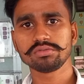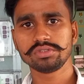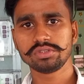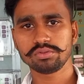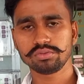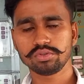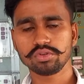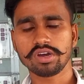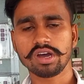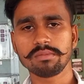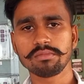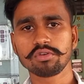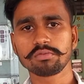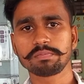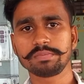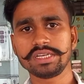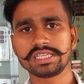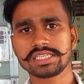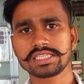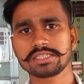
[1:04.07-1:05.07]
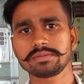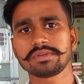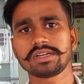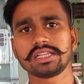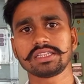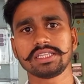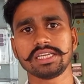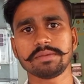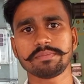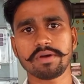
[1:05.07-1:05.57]
जो जो हम लोग पी में
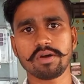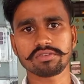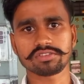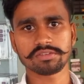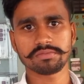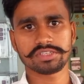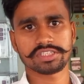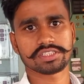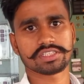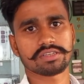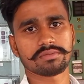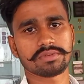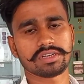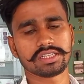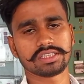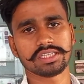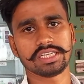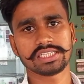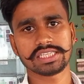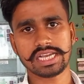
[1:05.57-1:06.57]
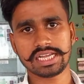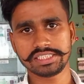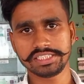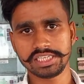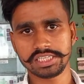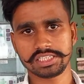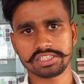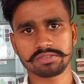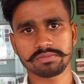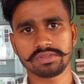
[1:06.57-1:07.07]
रहते हैं पावर सब स्टेशन में रहते हैं जहाँ
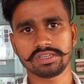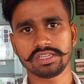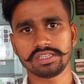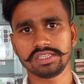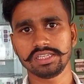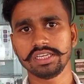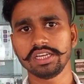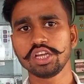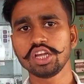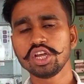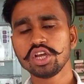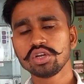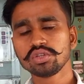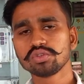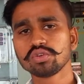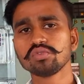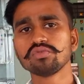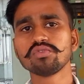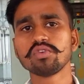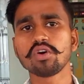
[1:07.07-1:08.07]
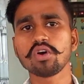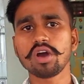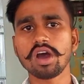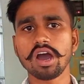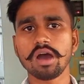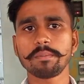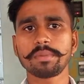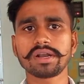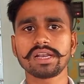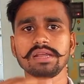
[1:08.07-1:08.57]
जी में रहते हैं तो वो
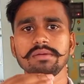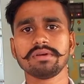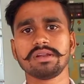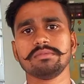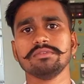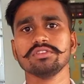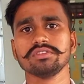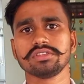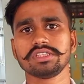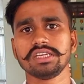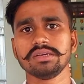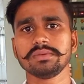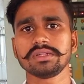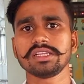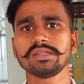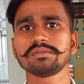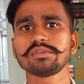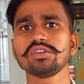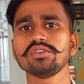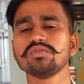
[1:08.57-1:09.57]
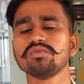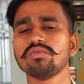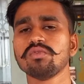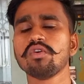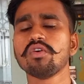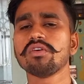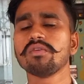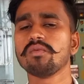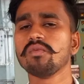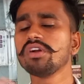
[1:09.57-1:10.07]
अपर लेवल में होते हैं मतलब कि
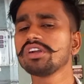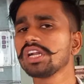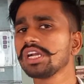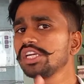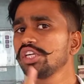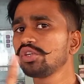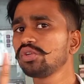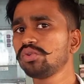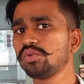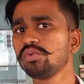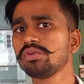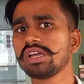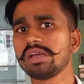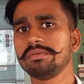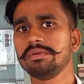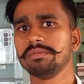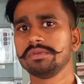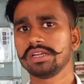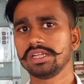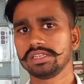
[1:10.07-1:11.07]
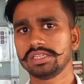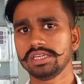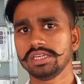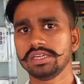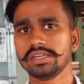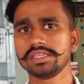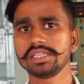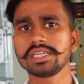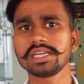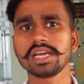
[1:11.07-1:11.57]
वो वन थर्टी टू के में रहते
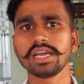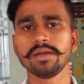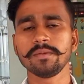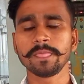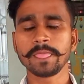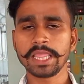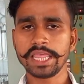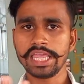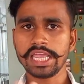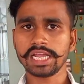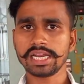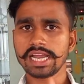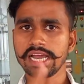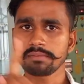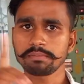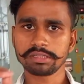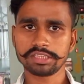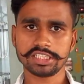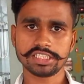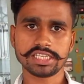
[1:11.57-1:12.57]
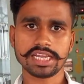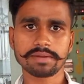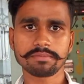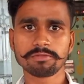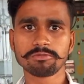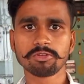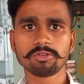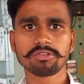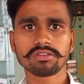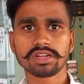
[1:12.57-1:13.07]
हैं ठीक है एक लाख बत्तीस हज़ार
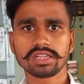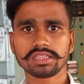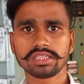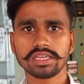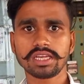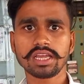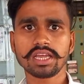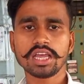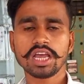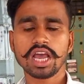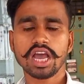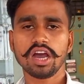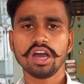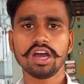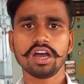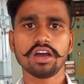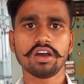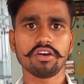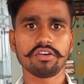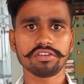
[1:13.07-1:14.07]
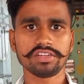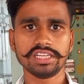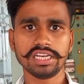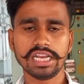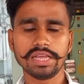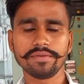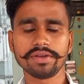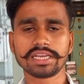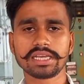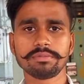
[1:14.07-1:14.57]
में वो लोग रहते हैं और
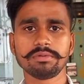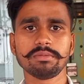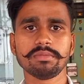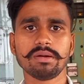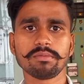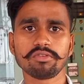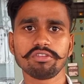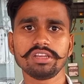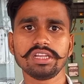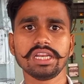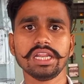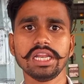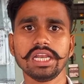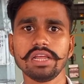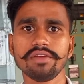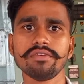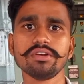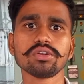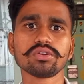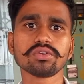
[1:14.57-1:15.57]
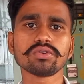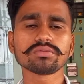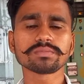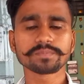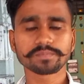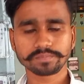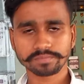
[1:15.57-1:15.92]
इलेवन के बी में हम लोग इलेवन टू